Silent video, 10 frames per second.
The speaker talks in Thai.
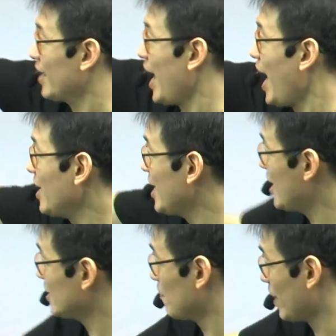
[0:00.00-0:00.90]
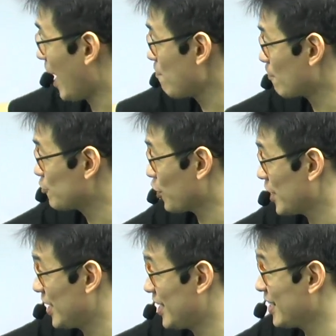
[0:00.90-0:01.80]
ด้านนี้จะมาทับกับส่วนนี้
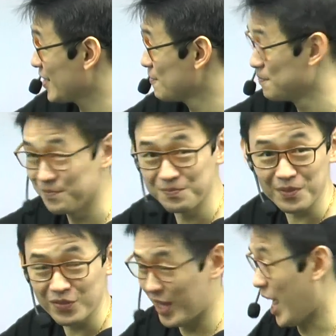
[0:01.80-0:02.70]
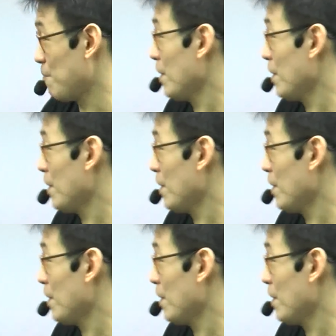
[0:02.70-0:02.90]
อีกทีหนึ่งนะครับ